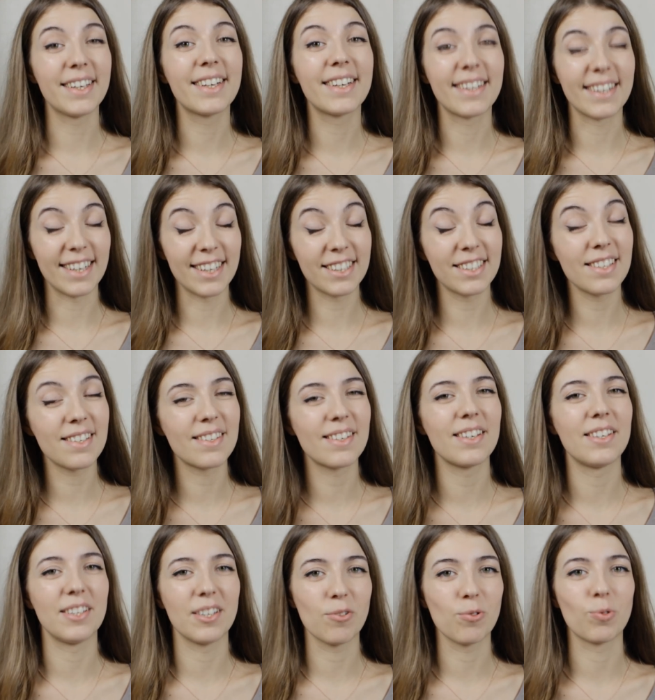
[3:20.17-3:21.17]
И
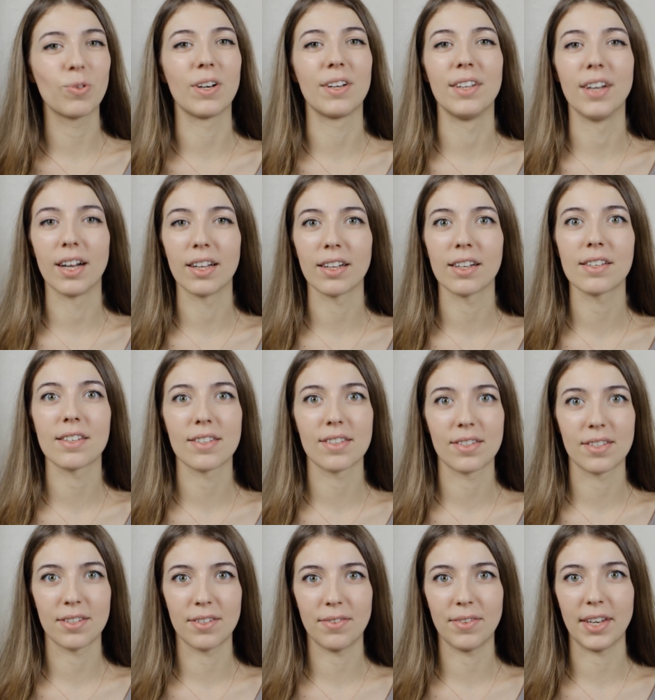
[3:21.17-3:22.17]
кажется, я угадала
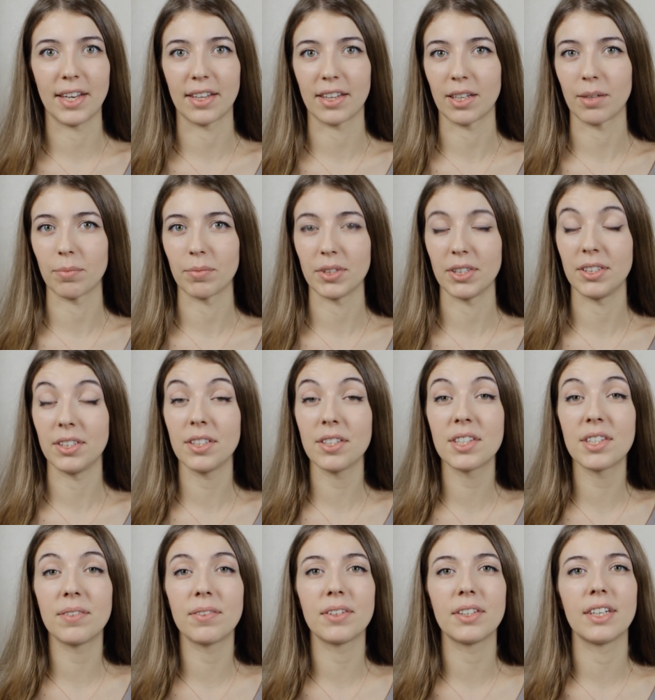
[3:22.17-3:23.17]
с цветом.
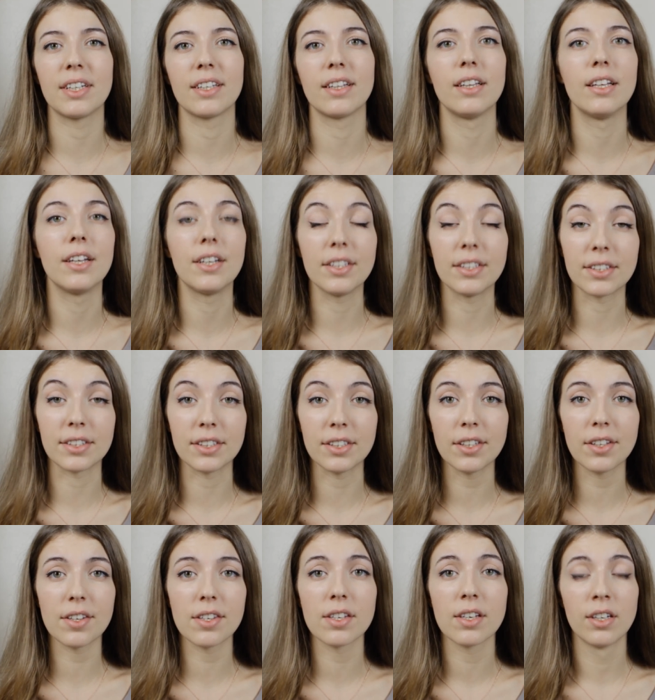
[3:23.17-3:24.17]
Единственное, для
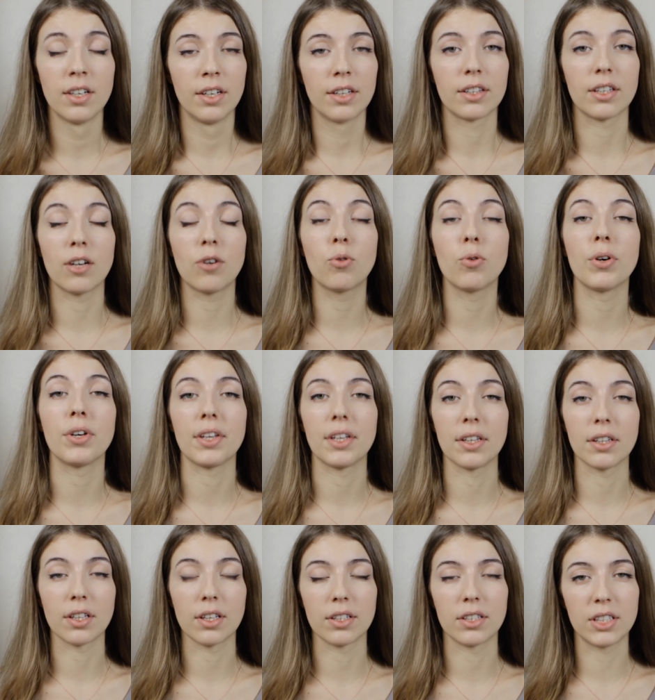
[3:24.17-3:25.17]
ресниц такой
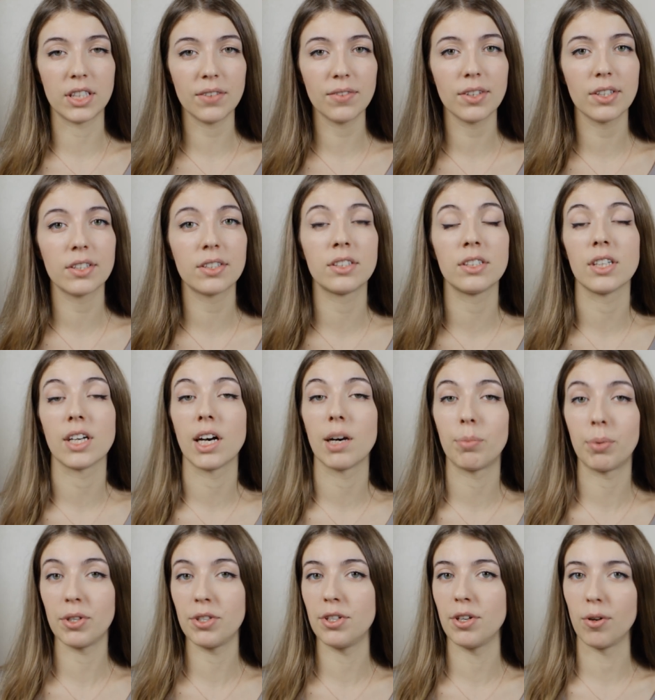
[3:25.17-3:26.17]
интенсивности
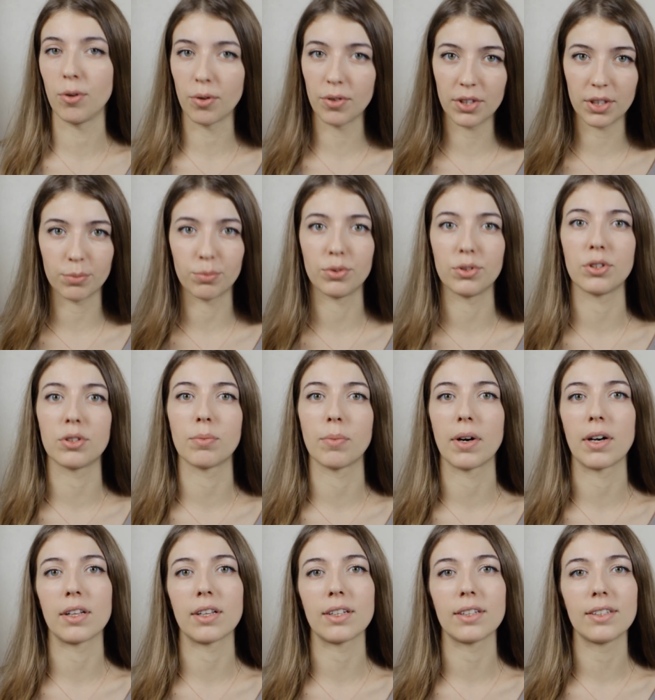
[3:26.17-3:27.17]
определенно будет
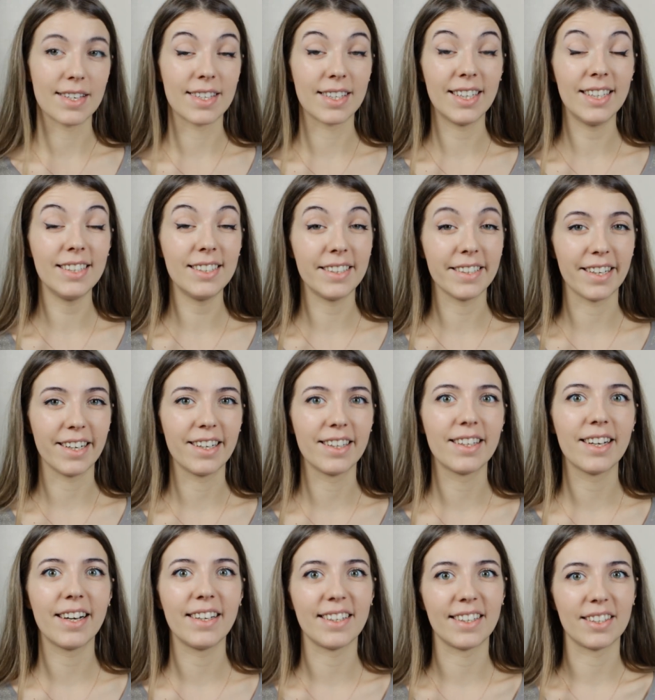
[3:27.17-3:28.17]
мало. Знаете,
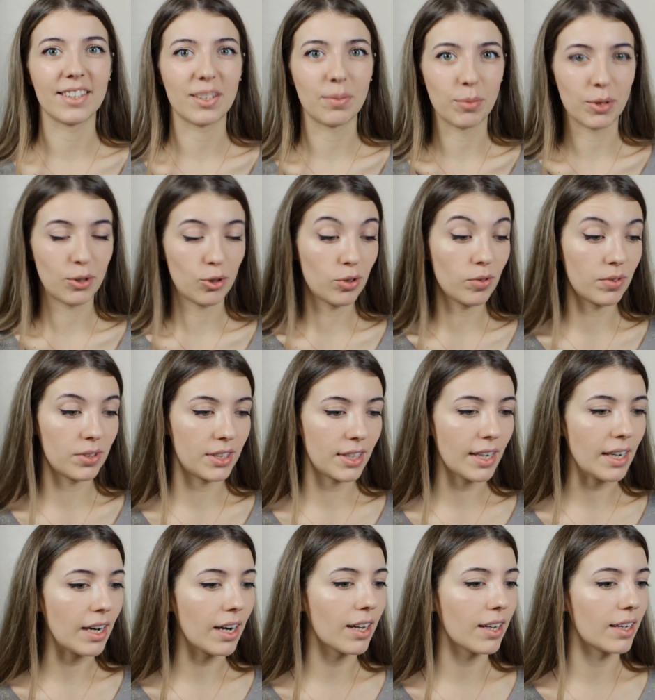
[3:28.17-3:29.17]
когда я смотрю в
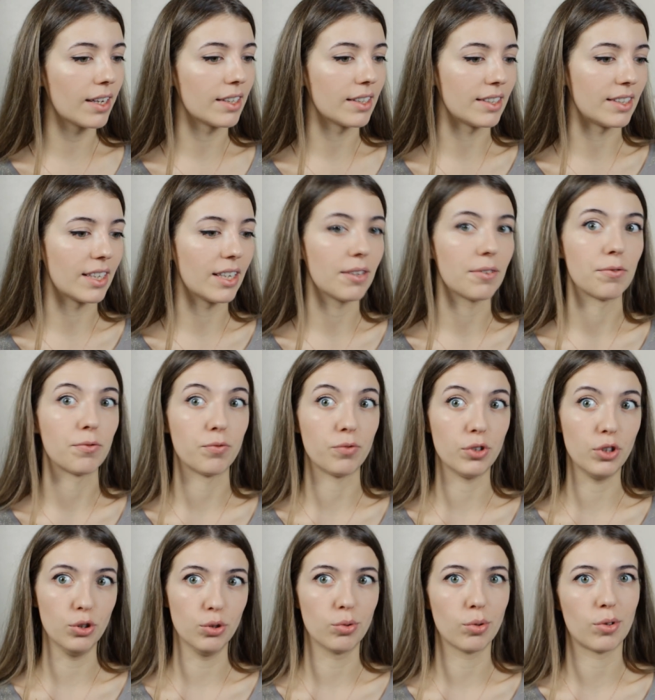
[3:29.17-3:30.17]
зеркало, я
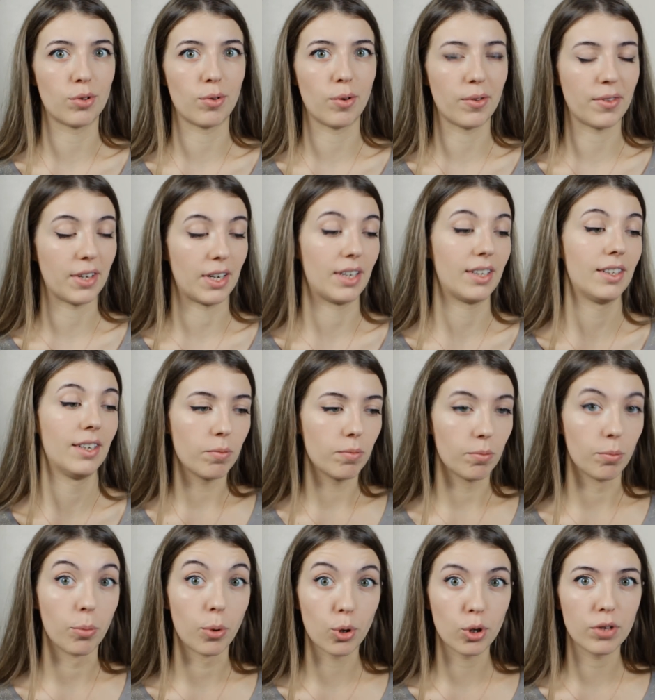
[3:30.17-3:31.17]
вижу результат.
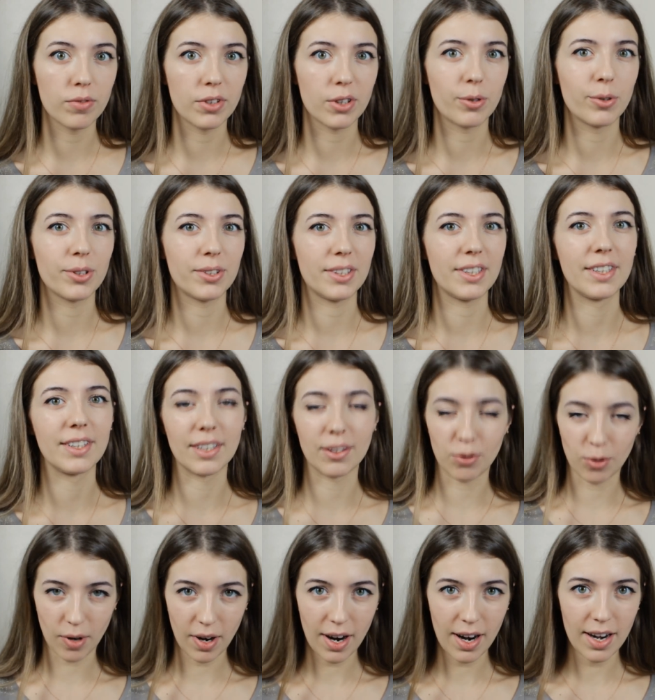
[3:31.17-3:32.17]
Брови хоть и
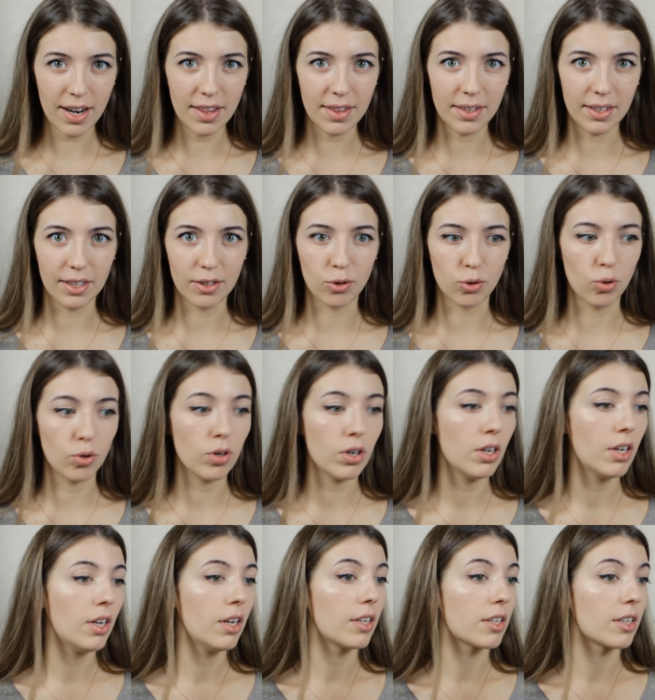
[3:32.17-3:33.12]
натуральные, но